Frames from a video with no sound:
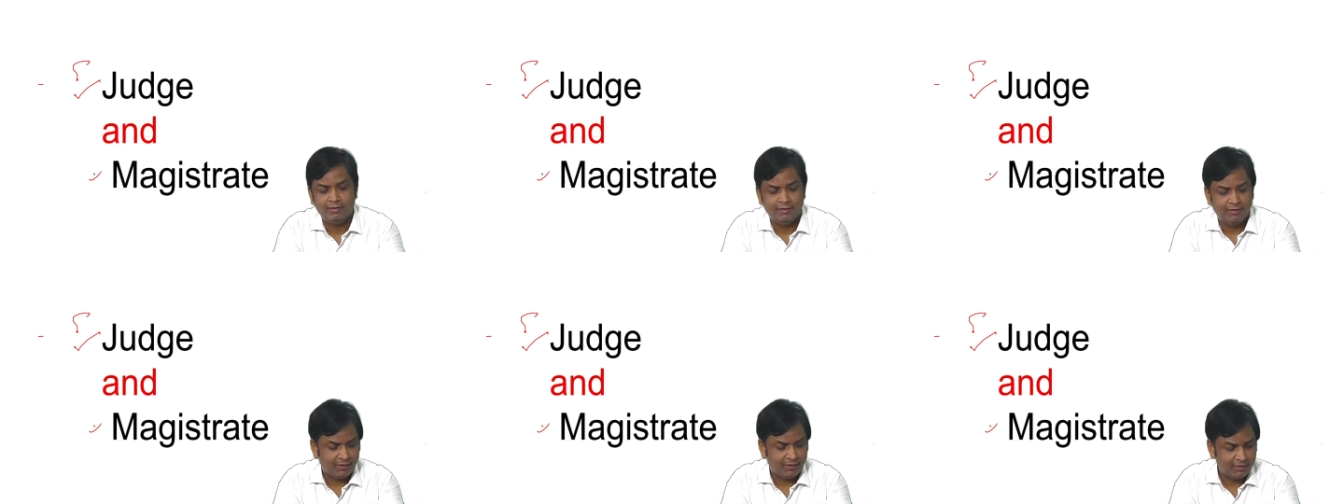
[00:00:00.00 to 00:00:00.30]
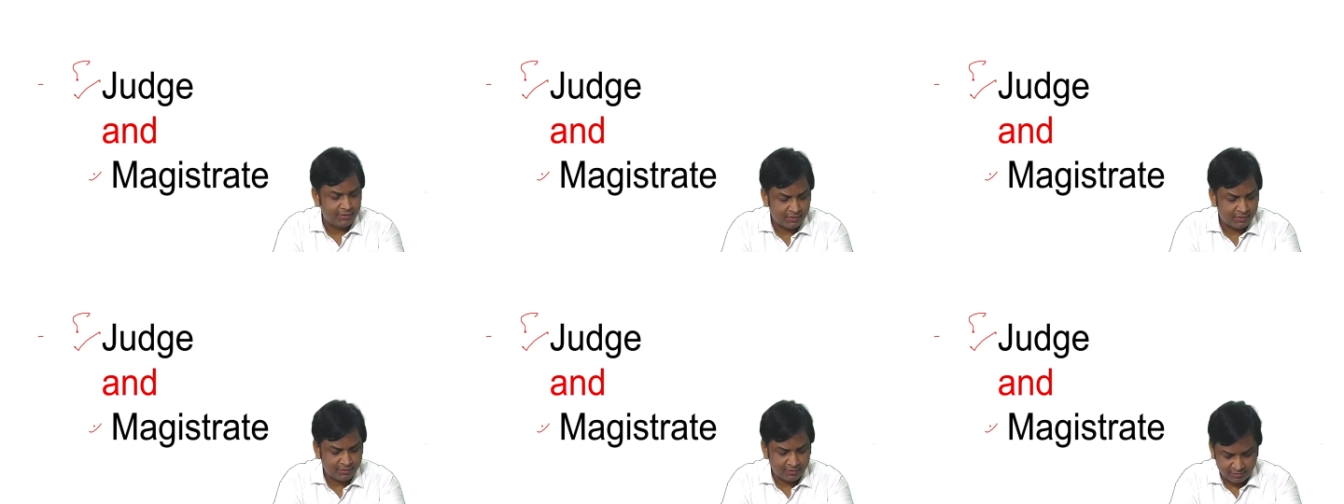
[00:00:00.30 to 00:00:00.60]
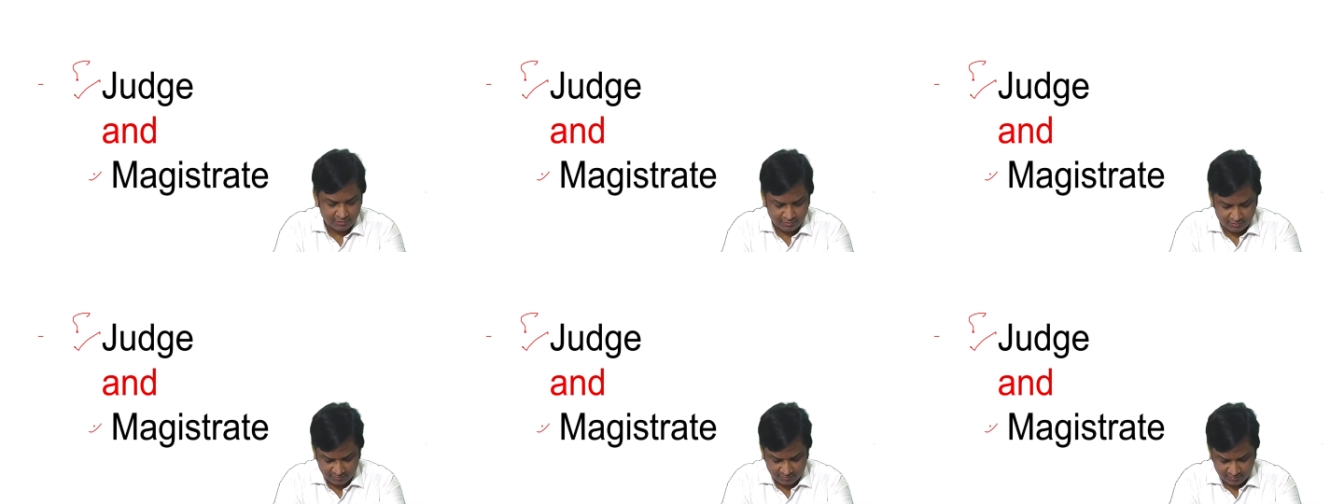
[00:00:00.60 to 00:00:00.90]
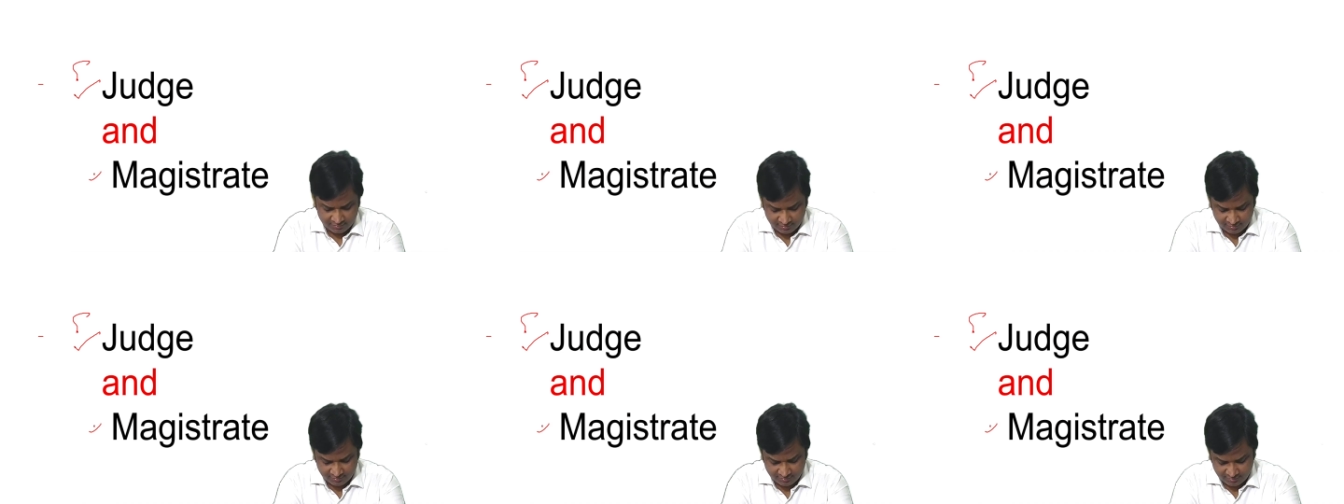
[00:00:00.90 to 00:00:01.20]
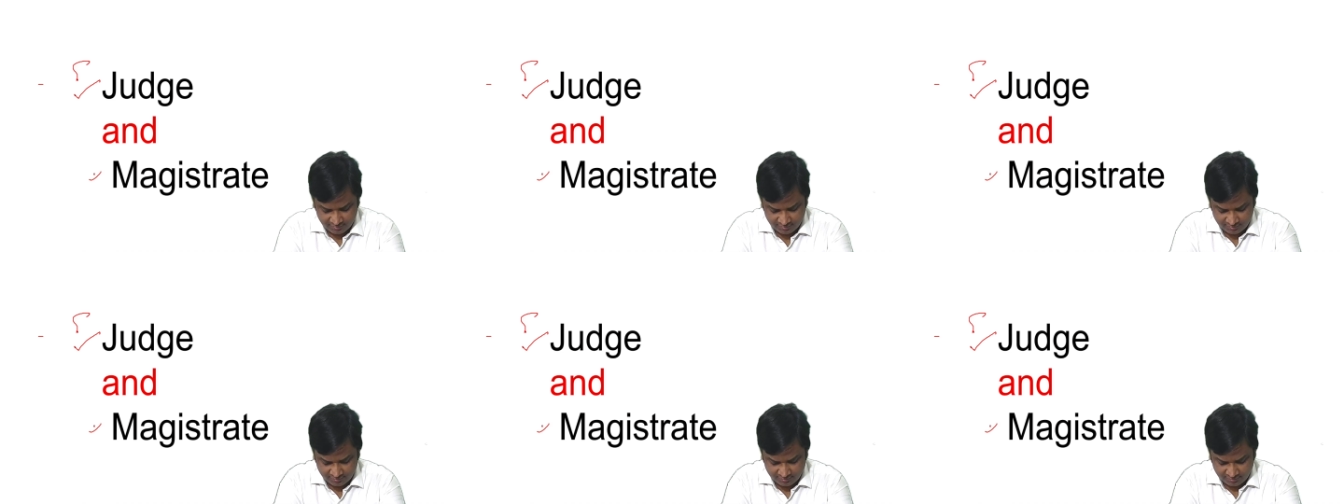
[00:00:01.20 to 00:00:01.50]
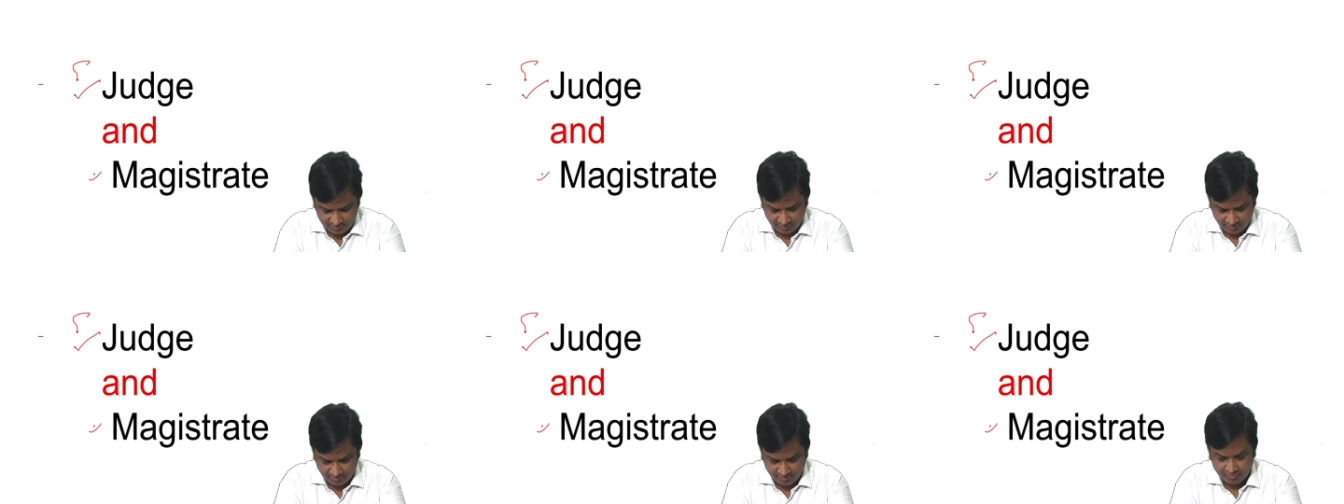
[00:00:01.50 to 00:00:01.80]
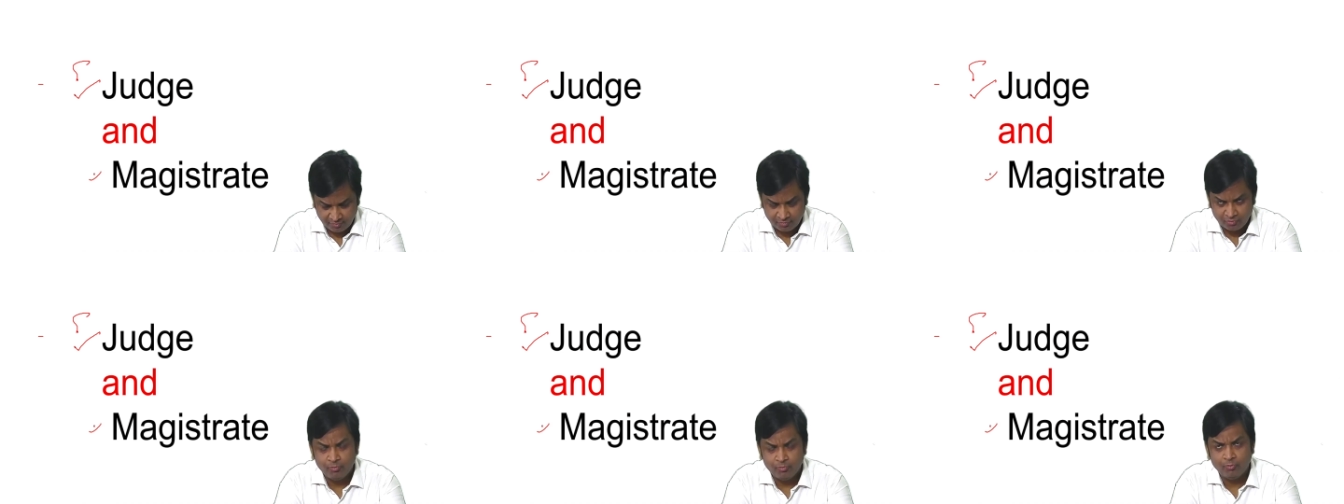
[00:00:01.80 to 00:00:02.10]
अच्छा
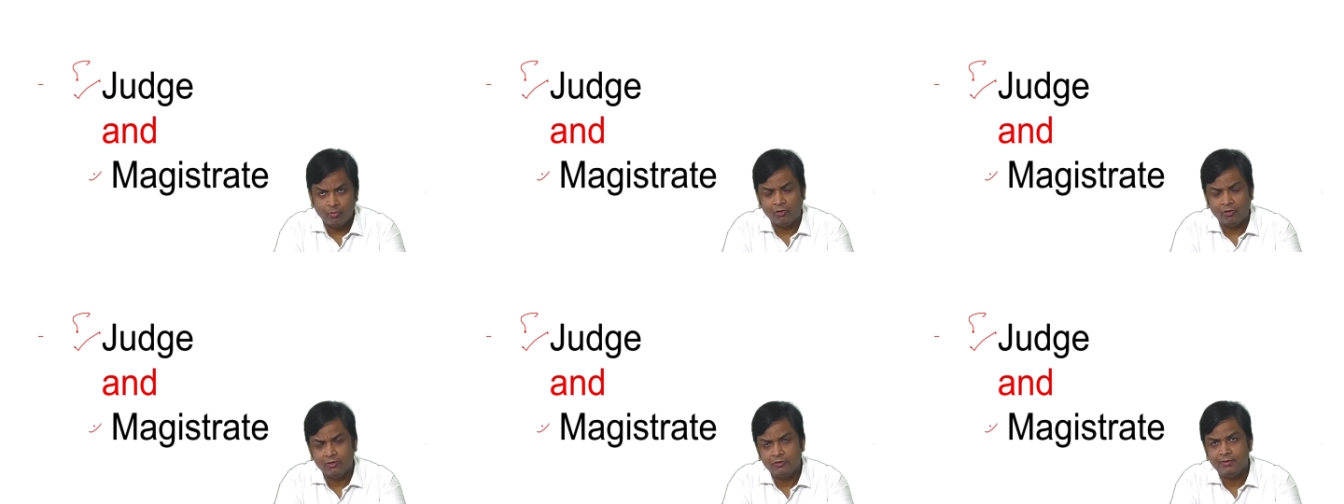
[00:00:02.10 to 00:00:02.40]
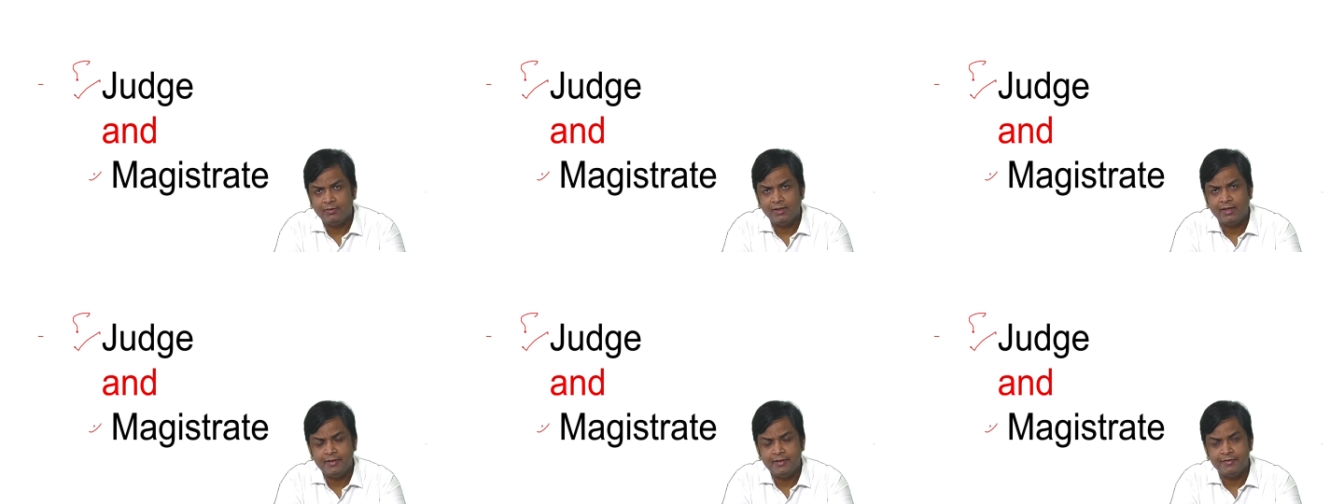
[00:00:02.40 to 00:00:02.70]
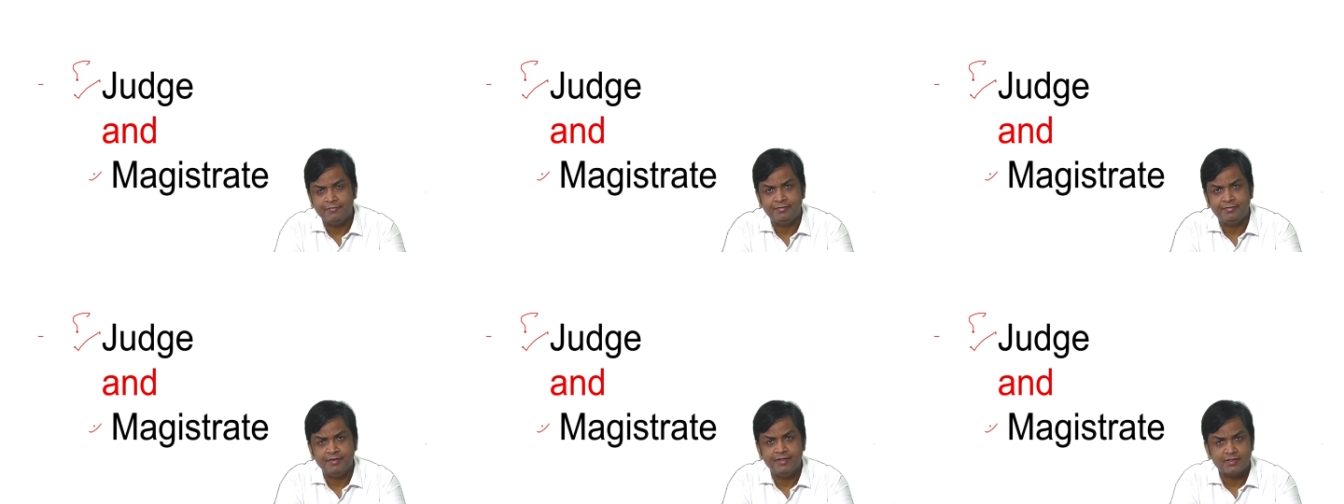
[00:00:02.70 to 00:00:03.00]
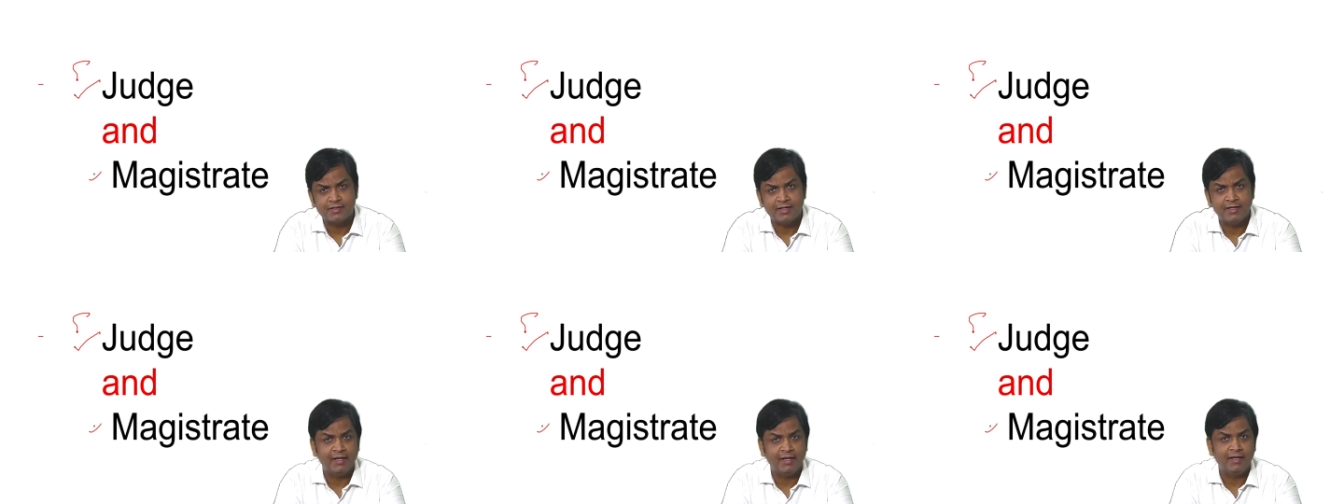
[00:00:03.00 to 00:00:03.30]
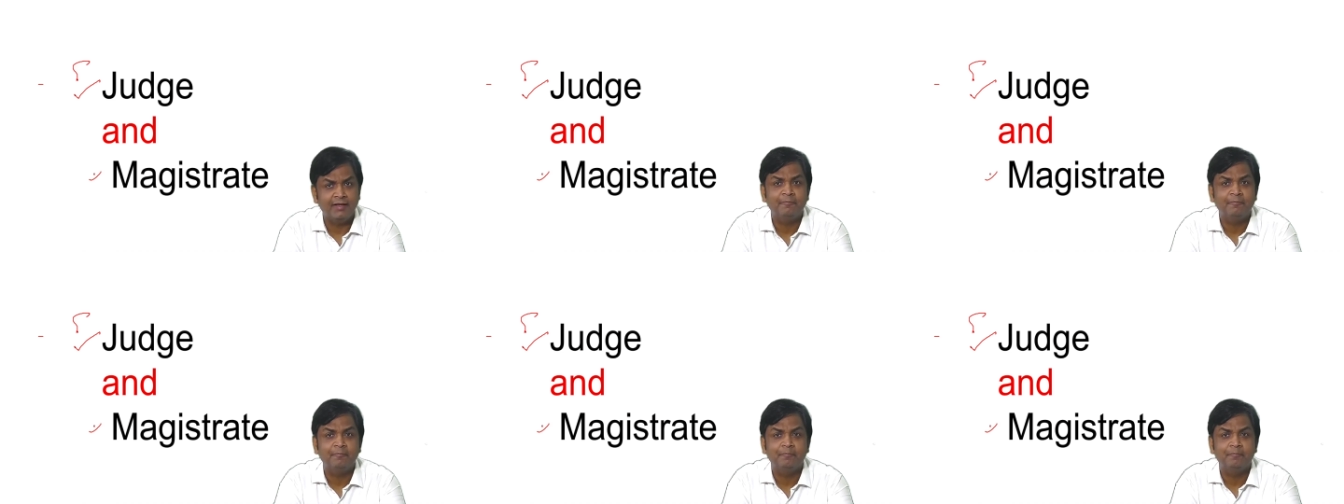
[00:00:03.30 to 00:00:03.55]
कोई बहुत बड़ा डिफरेंस नहीं है